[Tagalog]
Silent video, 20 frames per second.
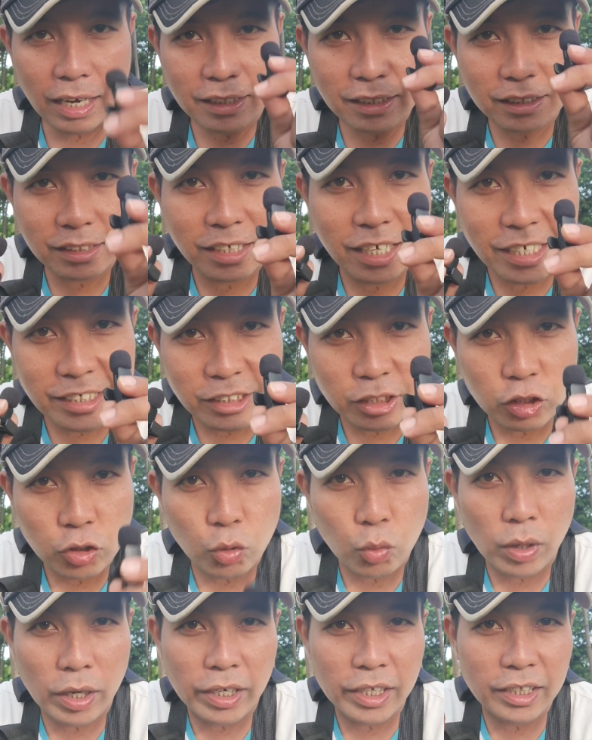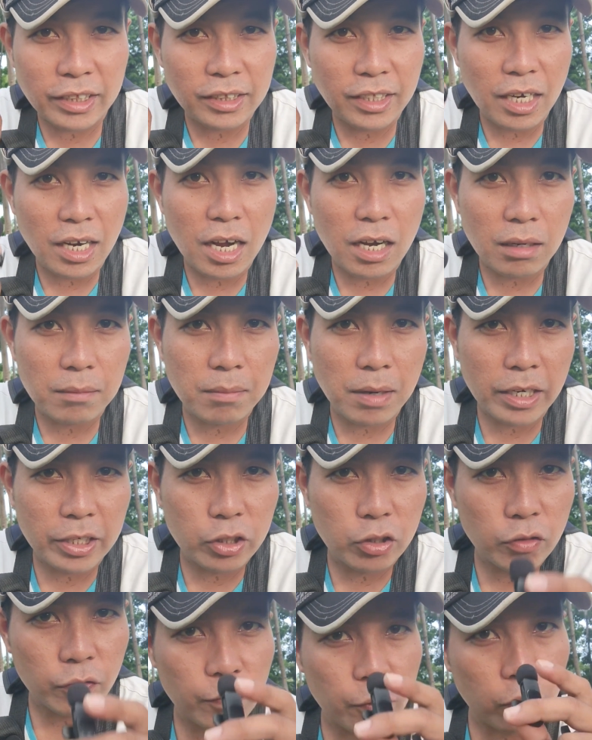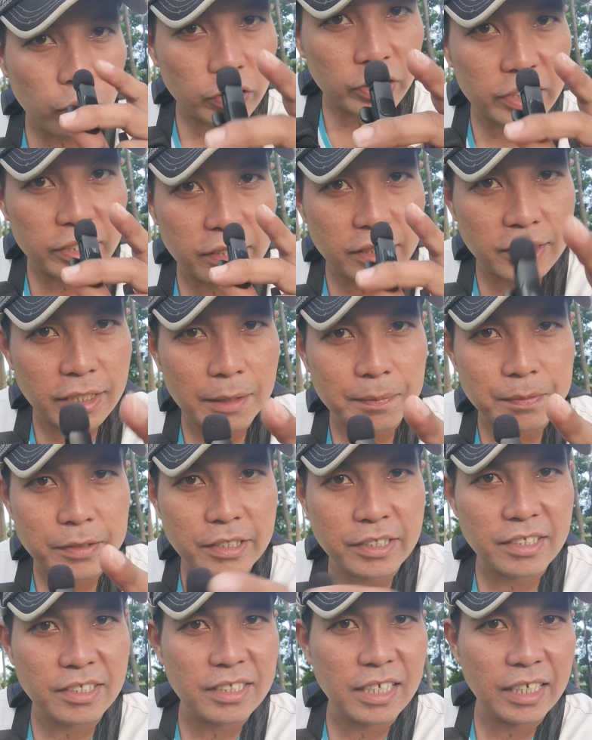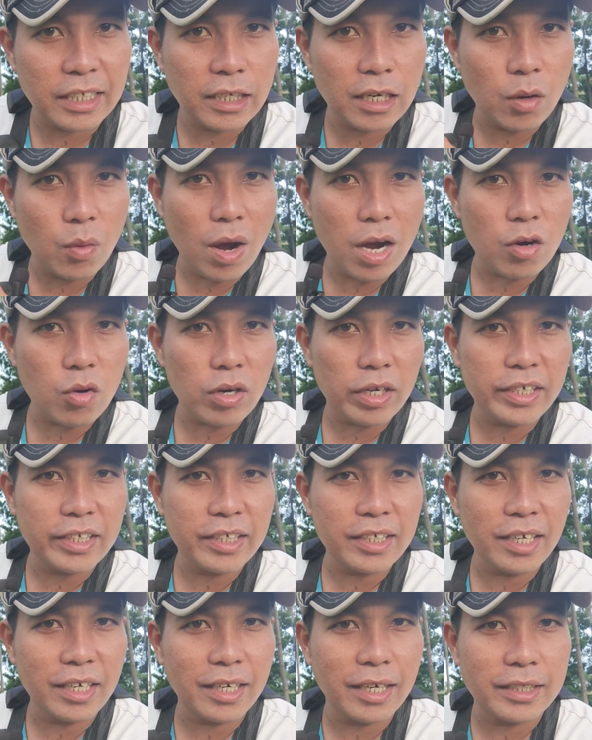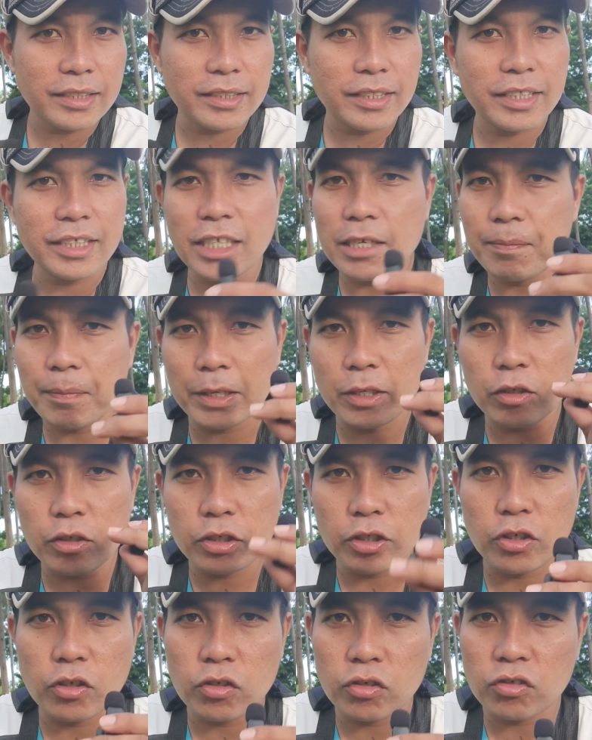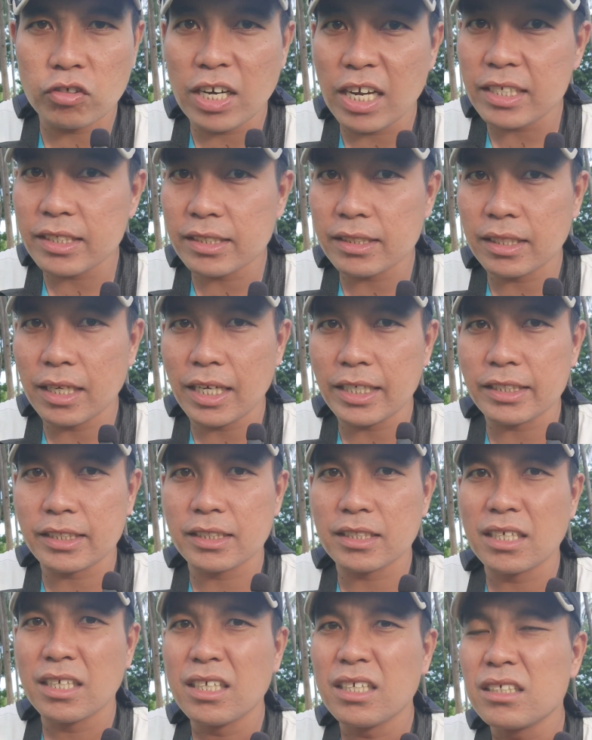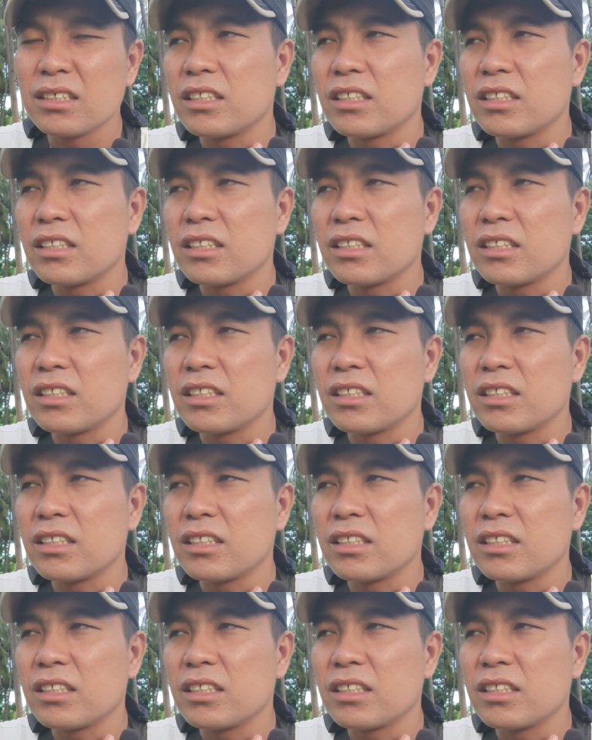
At guys, yung 40 hakbang, yung 40 steps na ginawa ko kanina guys, hindi pa yun yung last guys.